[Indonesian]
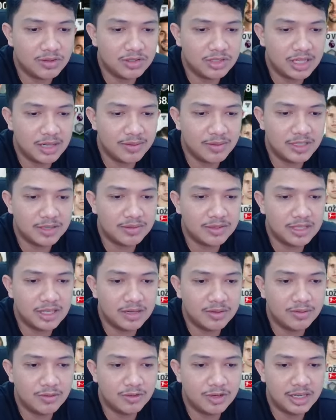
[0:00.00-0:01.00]
kita masih bisa
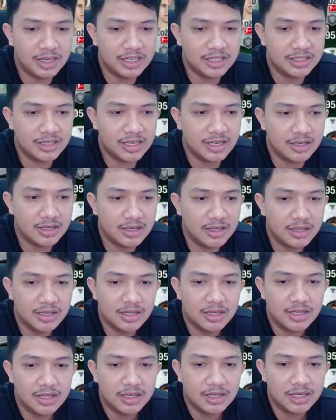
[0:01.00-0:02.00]
nemu nih guys ya
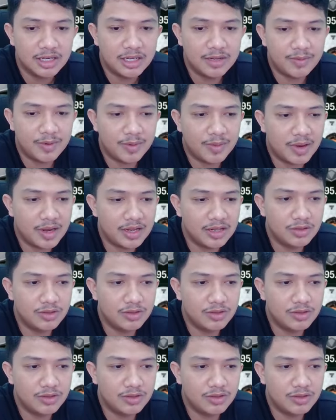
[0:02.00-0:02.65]
di pemain